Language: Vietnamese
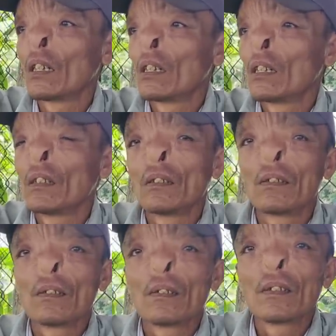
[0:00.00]
anh với
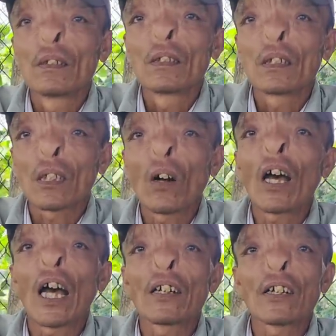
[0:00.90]
vợ anh có con không
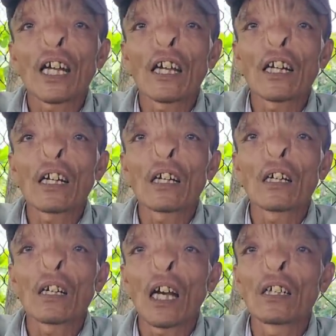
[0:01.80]
có hai đứa con gái
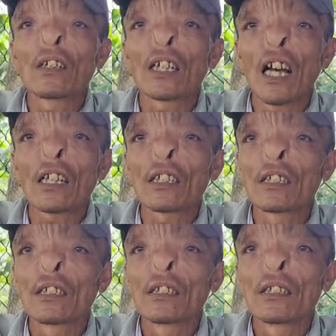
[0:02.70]
đó hai đứa con gái
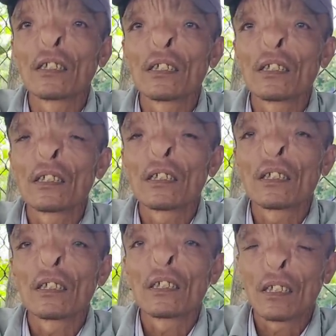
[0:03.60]
hai
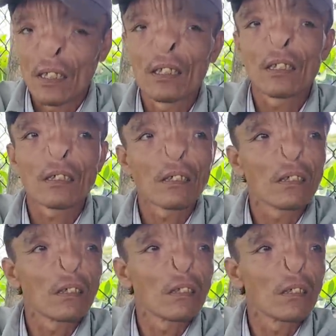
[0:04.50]
đứa con gái à.
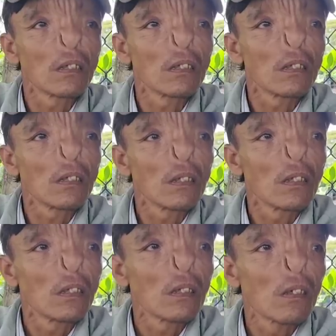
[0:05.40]

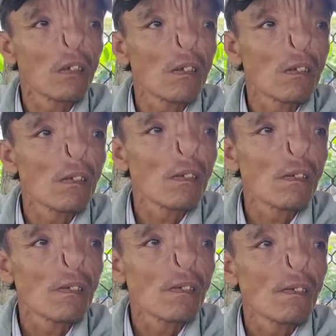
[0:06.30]
ờ, ở được bao nhiêu
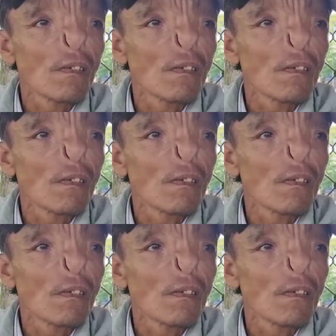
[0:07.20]
năm